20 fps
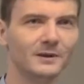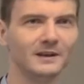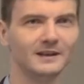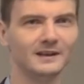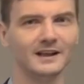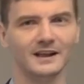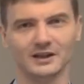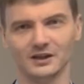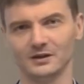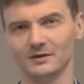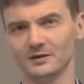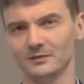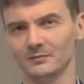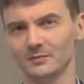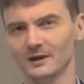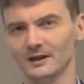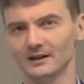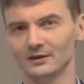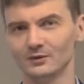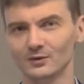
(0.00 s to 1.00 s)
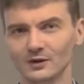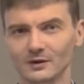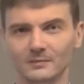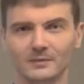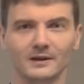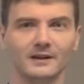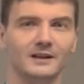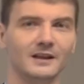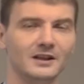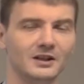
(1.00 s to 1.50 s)
передачи температуры,
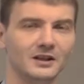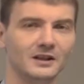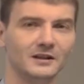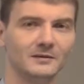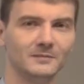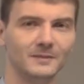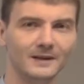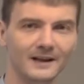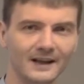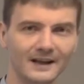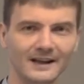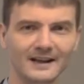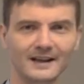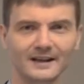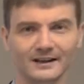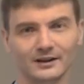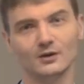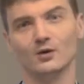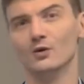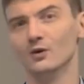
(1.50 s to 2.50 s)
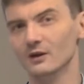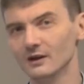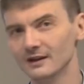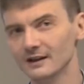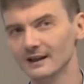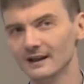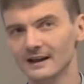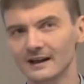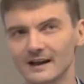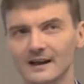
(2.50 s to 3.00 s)
передачи тепла и
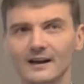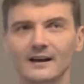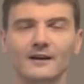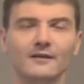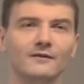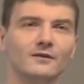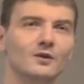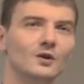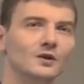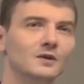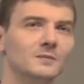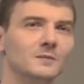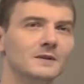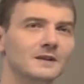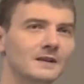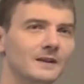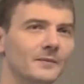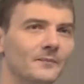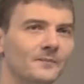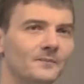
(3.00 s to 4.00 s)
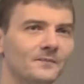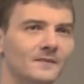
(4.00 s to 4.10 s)
холода в космосе.